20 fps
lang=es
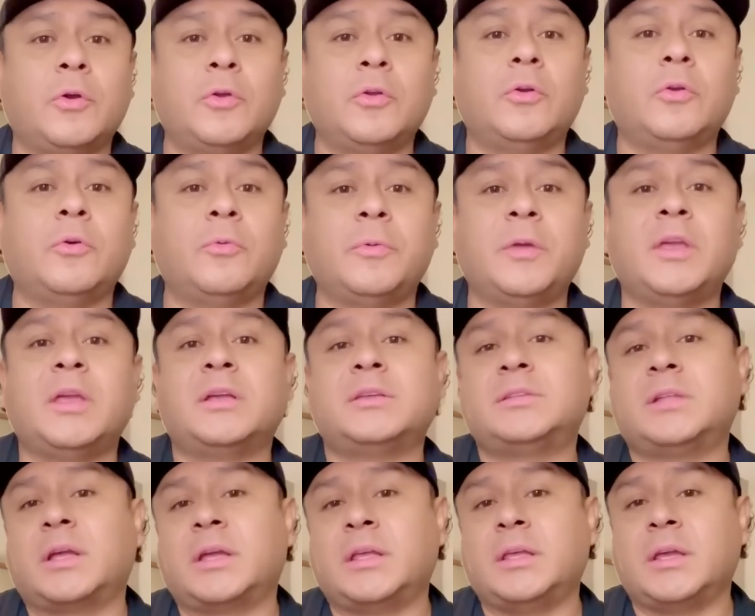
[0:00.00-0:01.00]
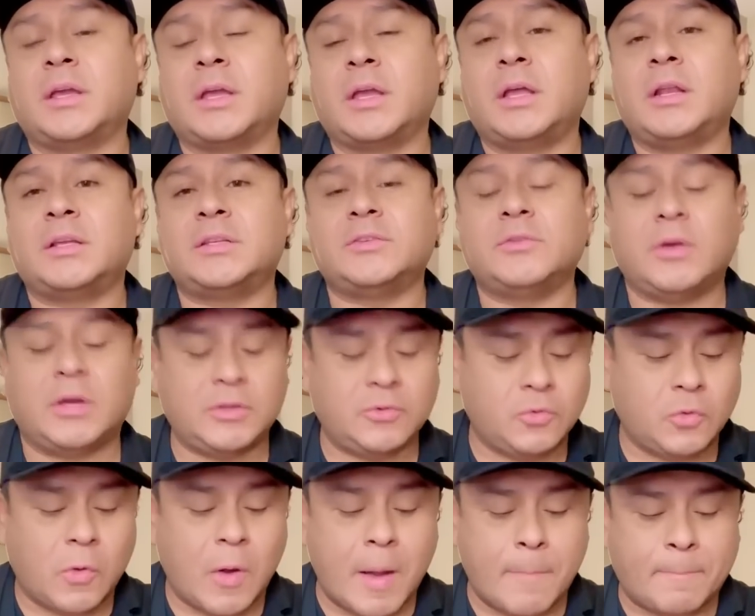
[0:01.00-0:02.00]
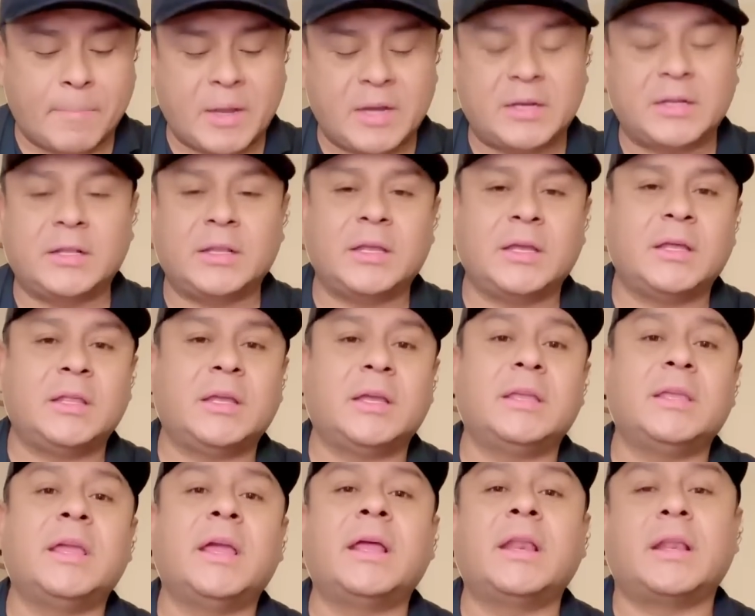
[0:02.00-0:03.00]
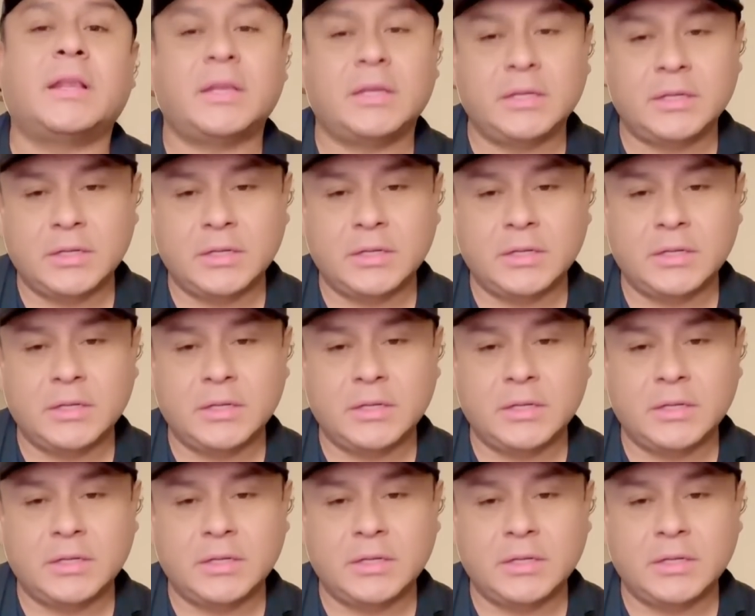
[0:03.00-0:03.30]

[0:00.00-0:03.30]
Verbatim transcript: yo lo vi hasta que llegué a la ciudad de Uruapan el día de ayer.